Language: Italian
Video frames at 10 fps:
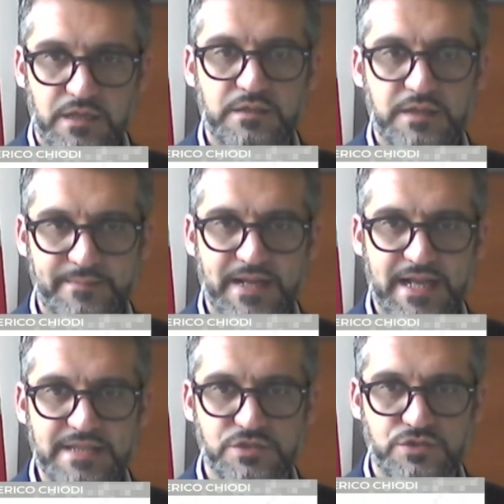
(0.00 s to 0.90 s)
Le
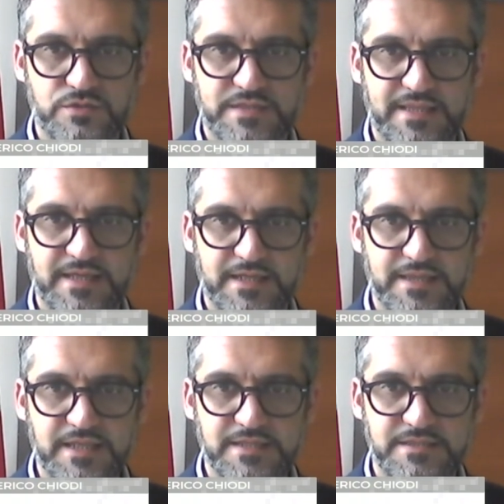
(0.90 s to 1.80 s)
magagne sono state
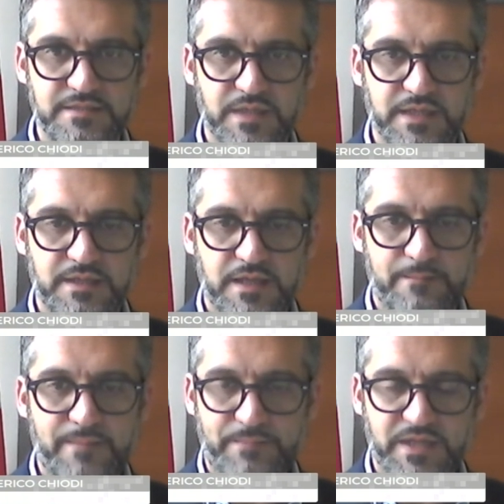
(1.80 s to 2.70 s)
grandissime,
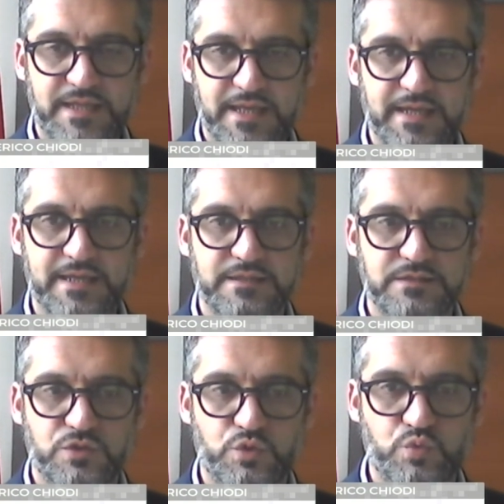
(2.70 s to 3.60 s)
ma
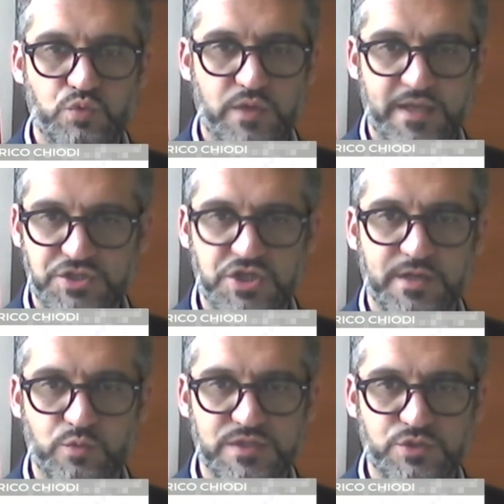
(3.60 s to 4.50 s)
perché
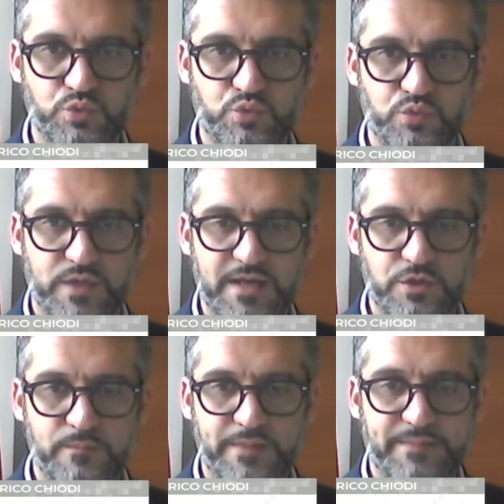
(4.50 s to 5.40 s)
c'era una struttura
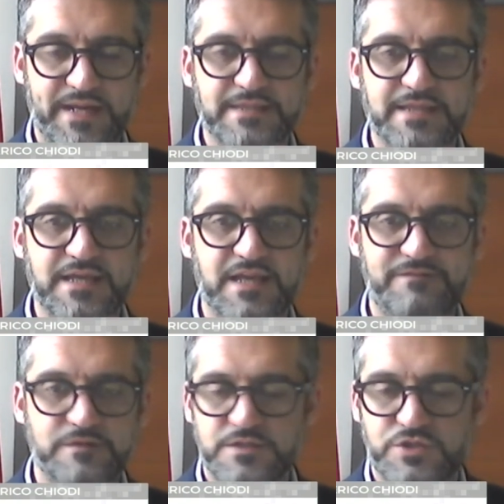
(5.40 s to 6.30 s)
non preparata, anche
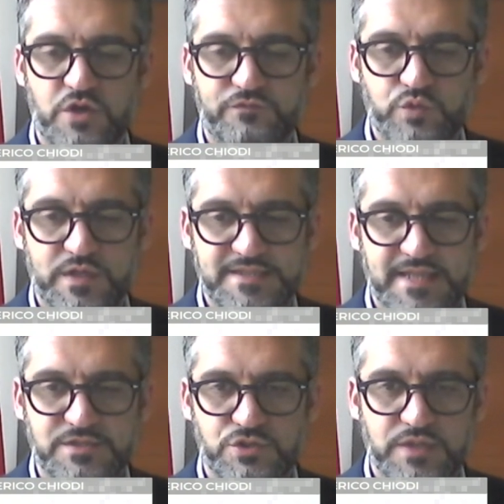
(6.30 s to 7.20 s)
il, il software
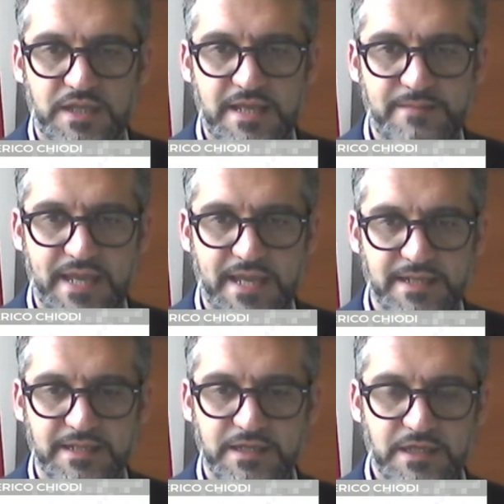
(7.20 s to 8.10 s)
stesso delle
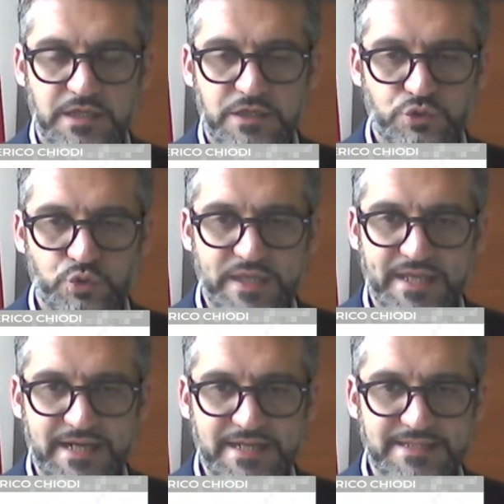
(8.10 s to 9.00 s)
email non
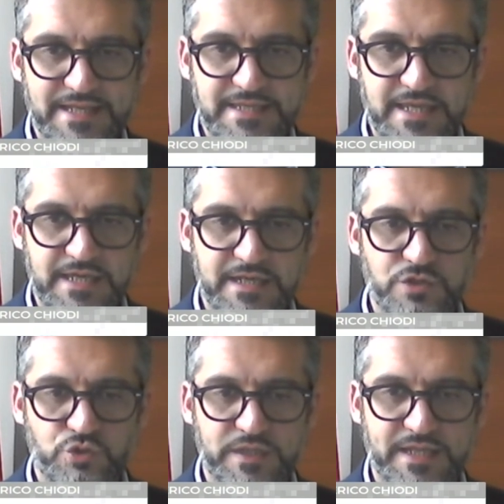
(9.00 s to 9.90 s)
era lì da
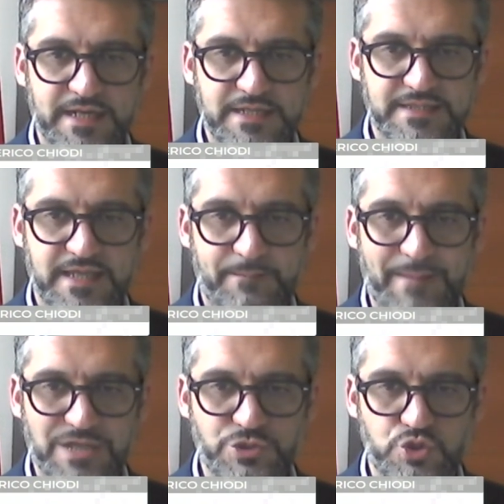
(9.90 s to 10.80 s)
ieri, non era lì da
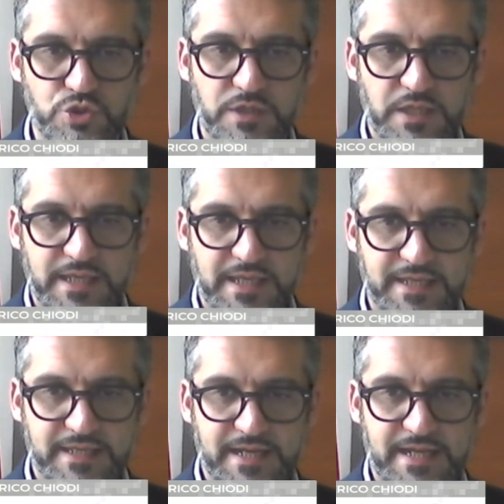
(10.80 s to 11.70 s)
maggio,
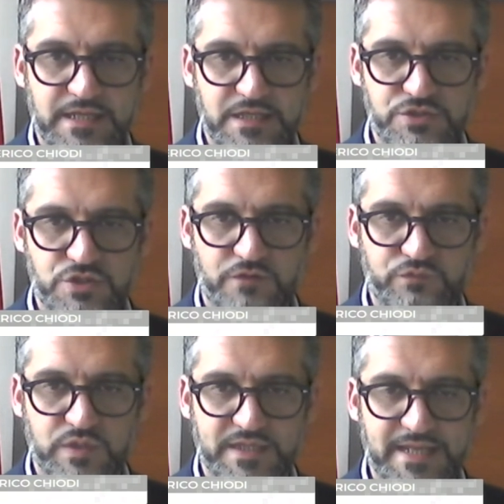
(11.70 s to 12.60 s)
era il
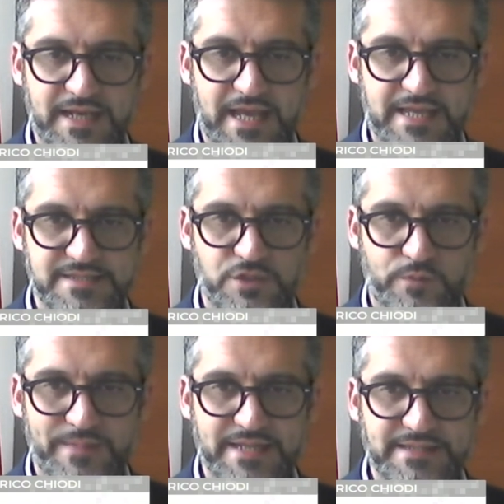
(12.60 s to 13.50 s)
software dell'ASL
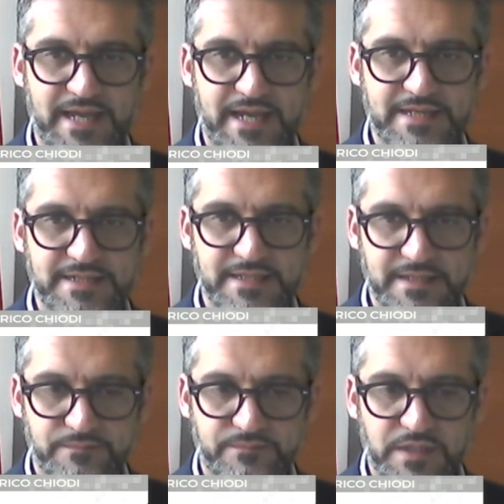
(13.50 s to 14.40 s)
ormai da
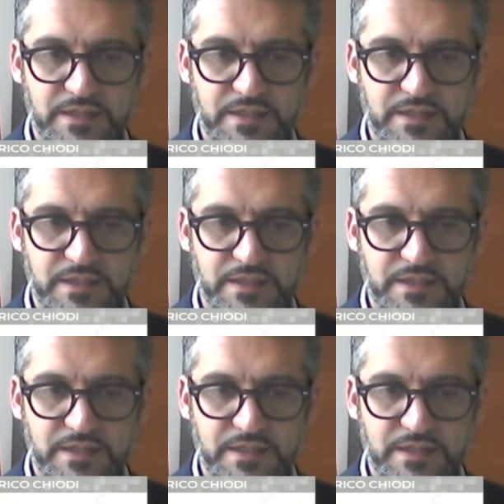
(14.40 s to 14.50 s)
anni